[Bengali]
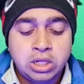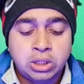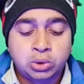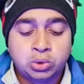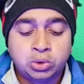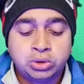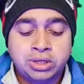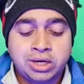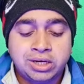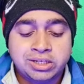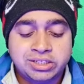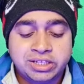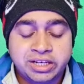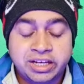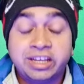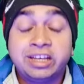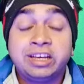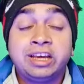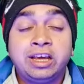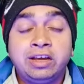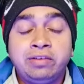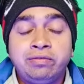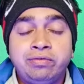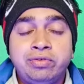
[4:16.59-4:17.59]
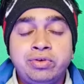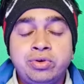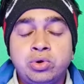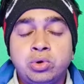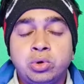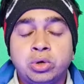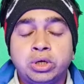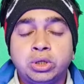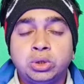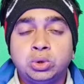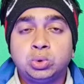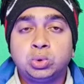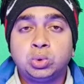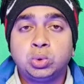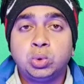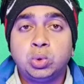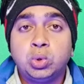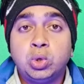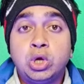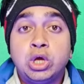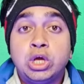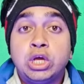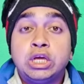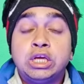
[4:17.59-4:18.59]
তো জাস্ট এই ভিডিও কিন্তু
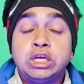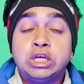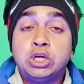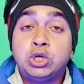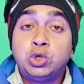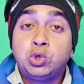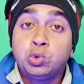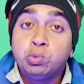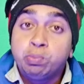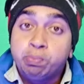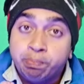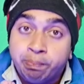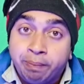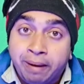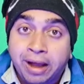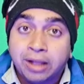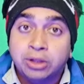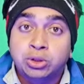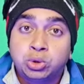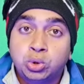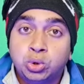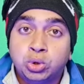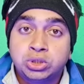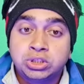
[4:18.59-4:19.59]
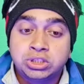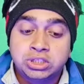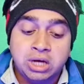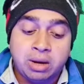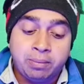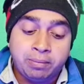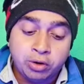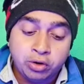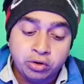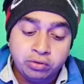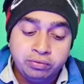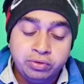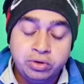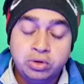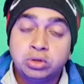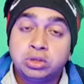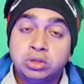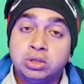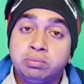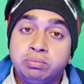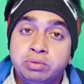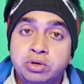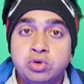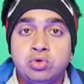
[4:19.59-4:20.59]
ইউটিউব বাধ্য হচ্ছে আমার ওই
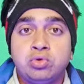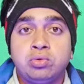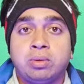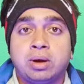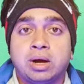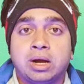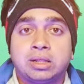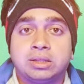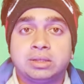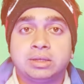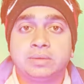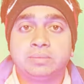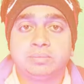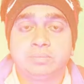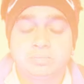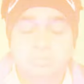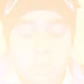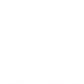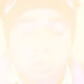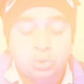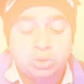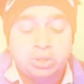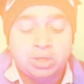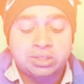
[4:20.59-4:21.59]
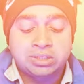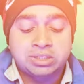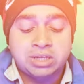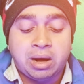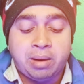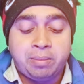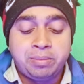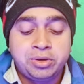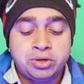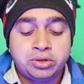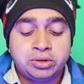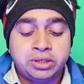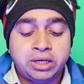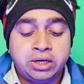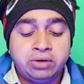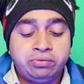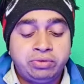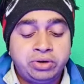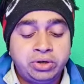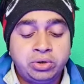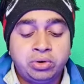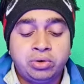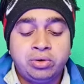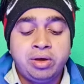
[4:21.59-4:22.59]
ভিডিওতে ভিউ বাড়াতে তো জাস্ট আমি যদি এই
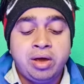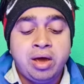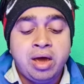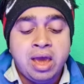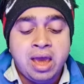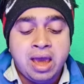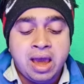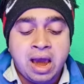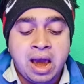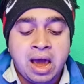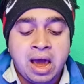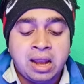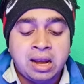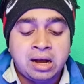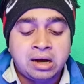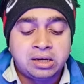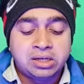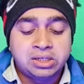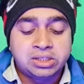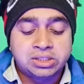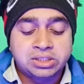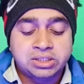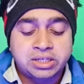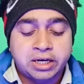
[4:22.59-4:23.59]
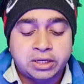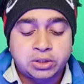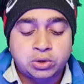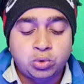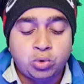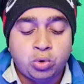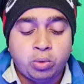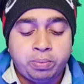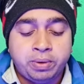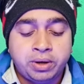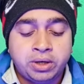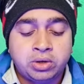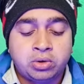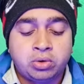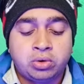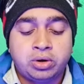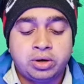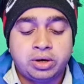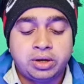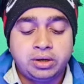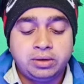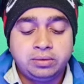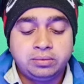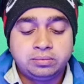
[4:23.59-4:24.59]
ভিডিওর অ্যানালিটিক্সটা একটু ওপেন করে
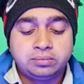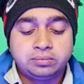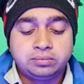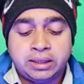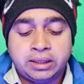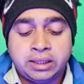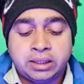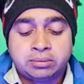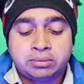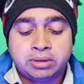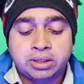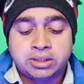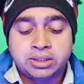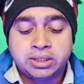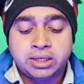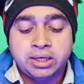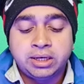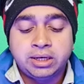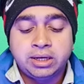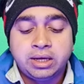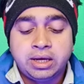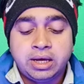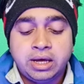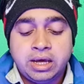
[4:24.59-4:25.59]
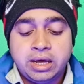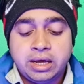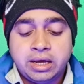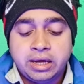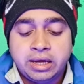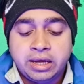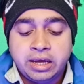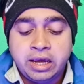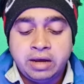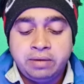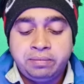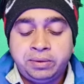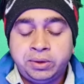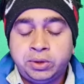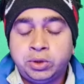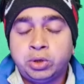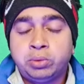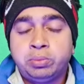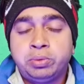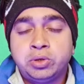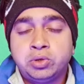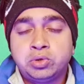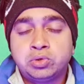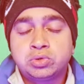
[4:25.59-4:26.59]
নিই দেখতে পাচ্ছেন এই ভিডিওর
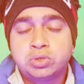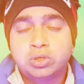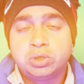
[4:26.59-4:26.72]
ভিউস